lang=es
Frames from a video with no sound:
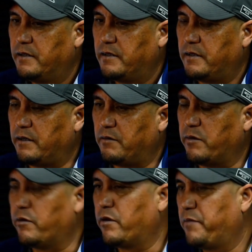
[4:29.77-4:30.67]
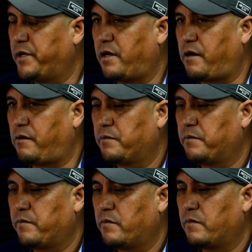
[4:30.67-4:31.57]
Le digo, voy a ir en mi carro.
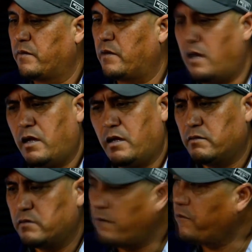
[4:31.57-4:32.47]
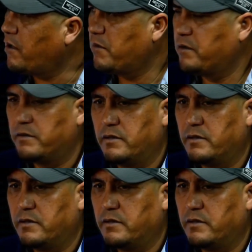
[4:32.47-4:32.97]
Ah, está bien, mijo.